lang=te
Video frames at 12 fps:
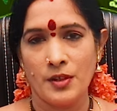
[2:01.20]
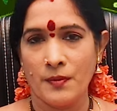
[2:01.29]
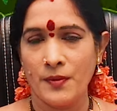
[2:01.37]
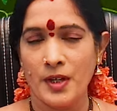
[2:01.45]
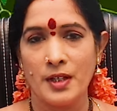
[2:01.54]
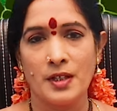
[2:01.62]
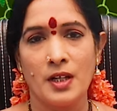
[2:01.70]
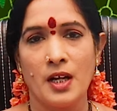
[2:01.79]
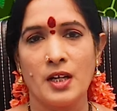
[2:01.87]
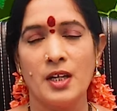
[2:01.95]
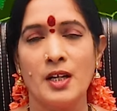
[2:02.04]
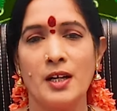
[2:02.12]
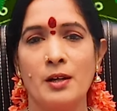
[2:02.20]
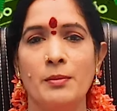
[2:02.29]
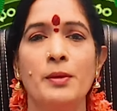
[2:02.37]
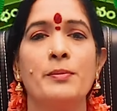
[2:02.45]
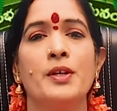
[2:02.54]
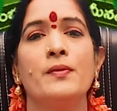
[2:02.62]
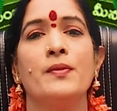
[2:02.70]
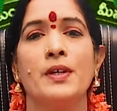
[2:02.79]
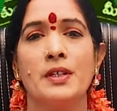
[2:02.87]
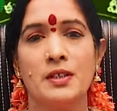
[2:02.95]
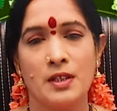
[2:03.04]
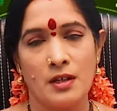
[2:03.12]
సవ్యగతి అన్నీ కలిపి బ్రీఫ్గా